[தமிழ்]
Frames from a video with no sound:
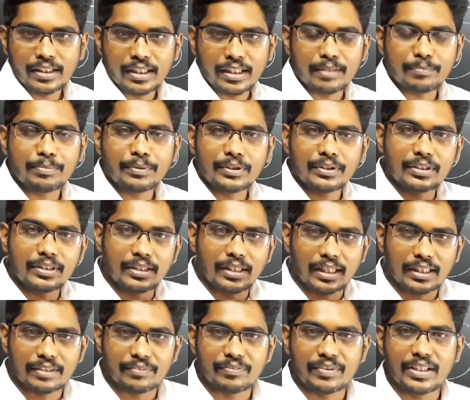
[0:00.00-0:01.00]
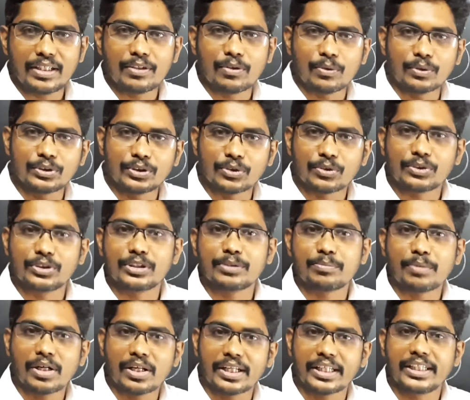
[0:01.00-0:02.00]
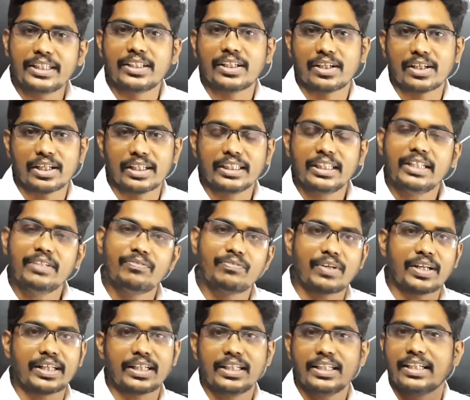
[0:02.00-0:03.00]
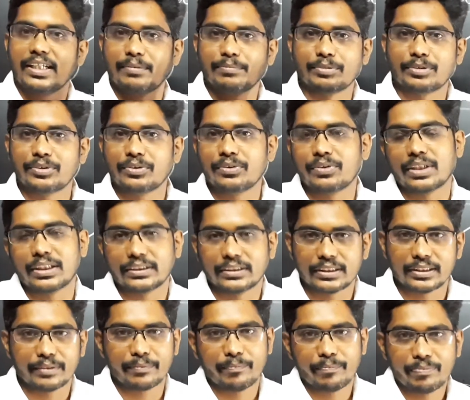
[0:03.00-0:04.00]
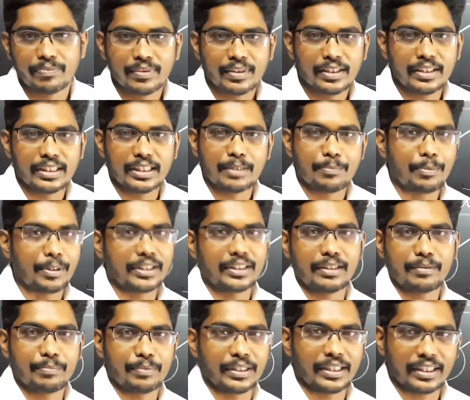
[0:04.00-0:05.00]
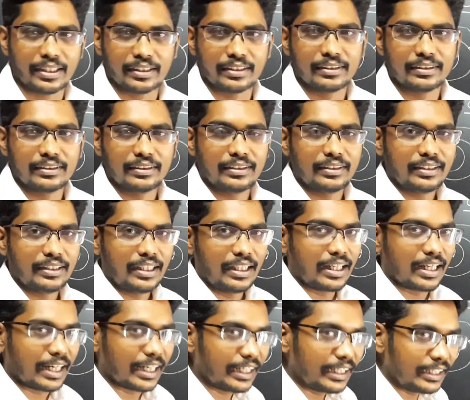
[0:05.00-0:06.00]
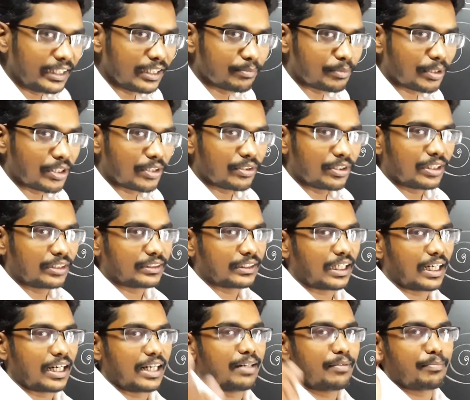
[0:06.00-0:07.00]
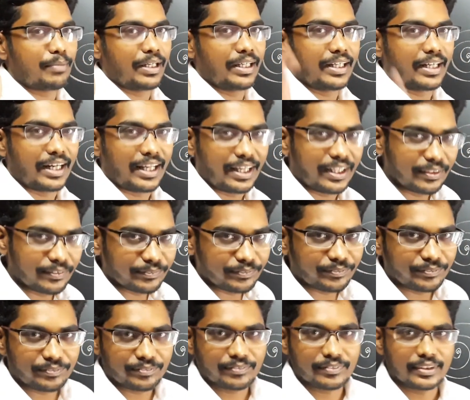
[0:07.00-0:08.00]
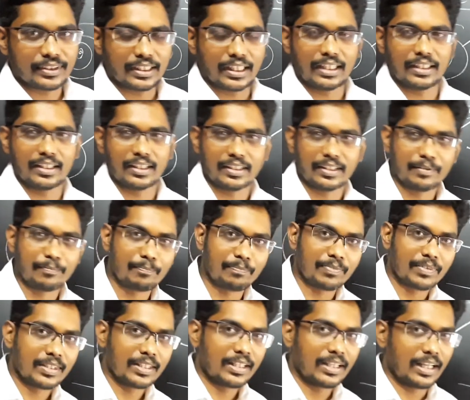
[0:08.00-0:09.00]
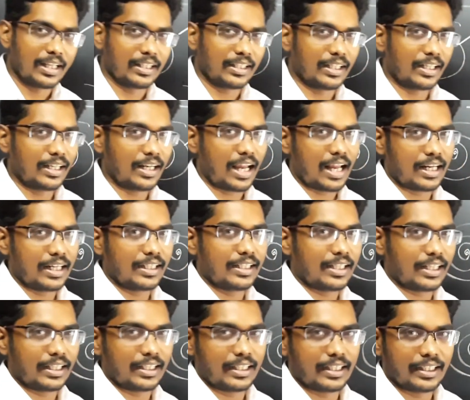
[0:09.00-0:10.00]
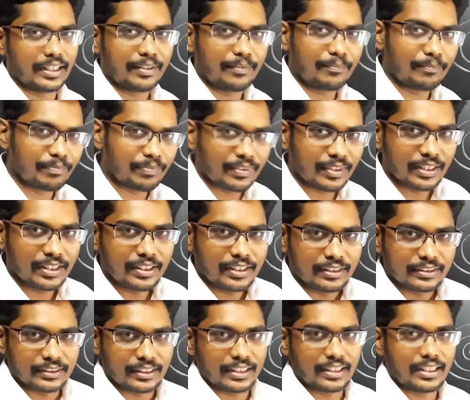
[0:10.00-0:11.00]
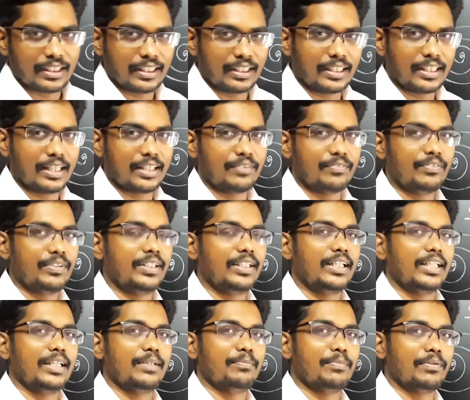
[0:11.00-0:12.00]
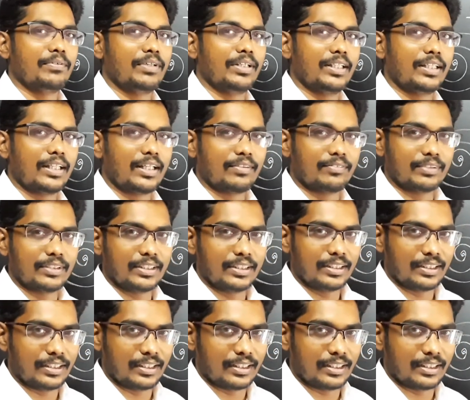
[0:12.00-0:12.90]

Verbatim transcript: அப்போ அந்த அந்த வீல் கொஞ்சம் கொஞ்சமாக ரீட்டார்ட் ஆகி இட் ஃபைனலி கம்ஸ் டு ரெஸ்ட் நீங்கள் பார்த்துருப்பீங்க ட்ரெயினில் மட்டும்தான் சடன் பிரேக் கிடையாது ரைட் தானா அதனால் அலர்ட்டாக இருங்க சரியா எங்கேயாவது வீட்டில் எப்போவாது நான் வந்து